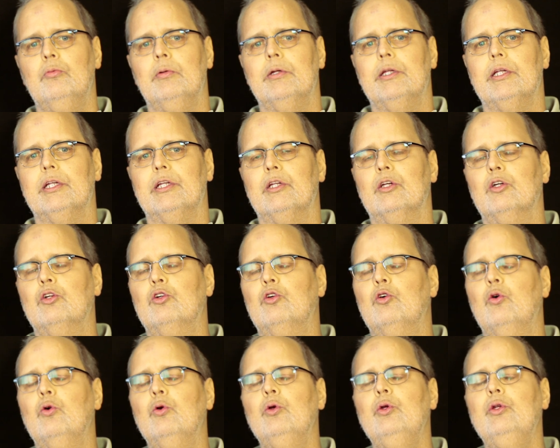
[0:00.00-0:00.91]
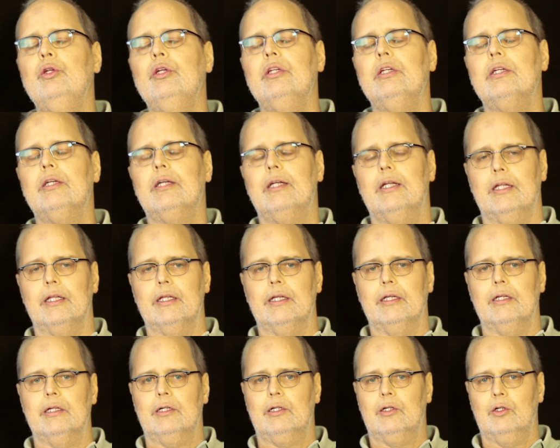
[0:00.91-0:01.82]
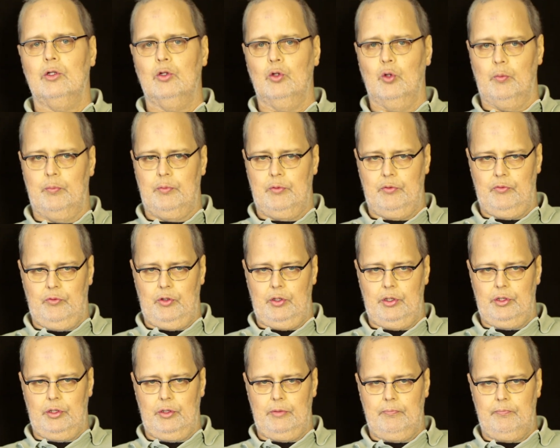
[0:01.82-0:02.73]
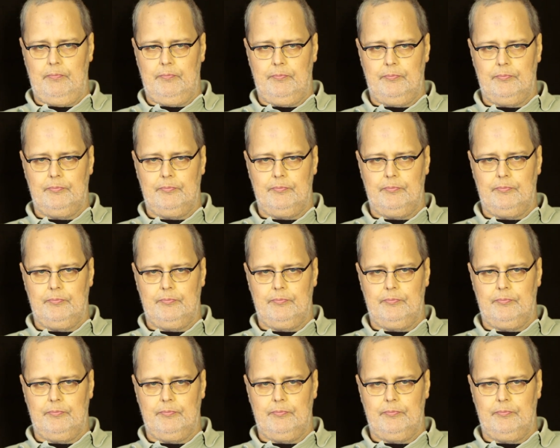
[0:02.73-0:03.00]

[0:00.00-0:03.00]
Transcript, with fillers: über den grünen Klee gelobt wurde.